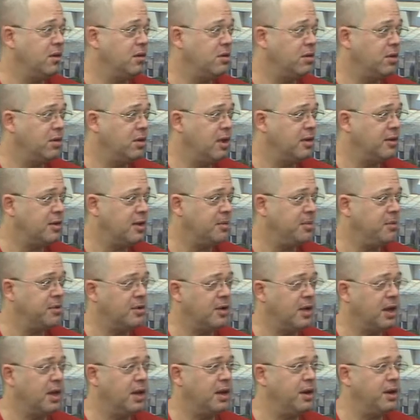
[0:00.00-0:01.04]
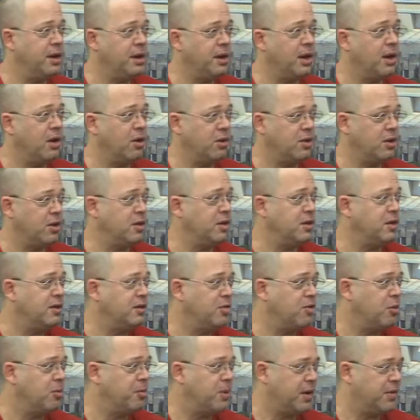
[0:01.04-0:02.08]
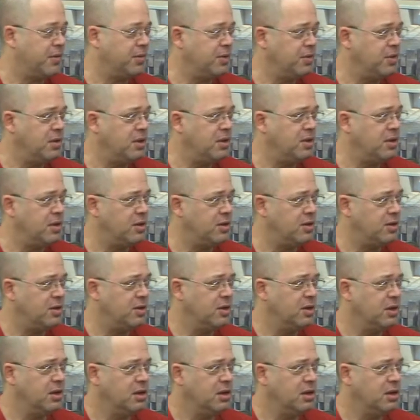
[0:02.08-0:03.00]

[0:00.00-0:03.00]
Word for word: quando eu recebia o salário, ia na loja de disco comprava tudo em disco.